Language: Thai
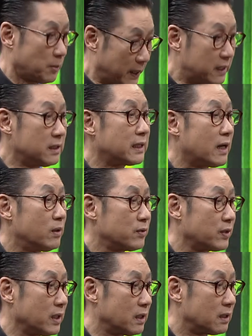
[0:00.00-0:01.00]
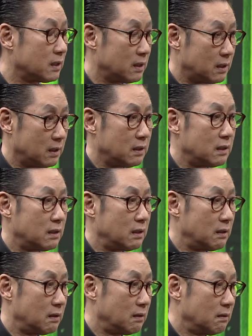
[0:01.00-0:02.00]
ก็ต้องไปคืนเขาสิต้องคืน
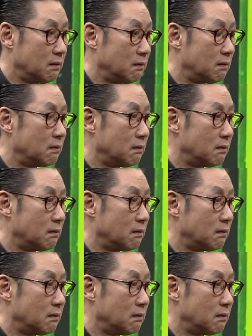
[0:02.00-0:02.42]
เขาขอยื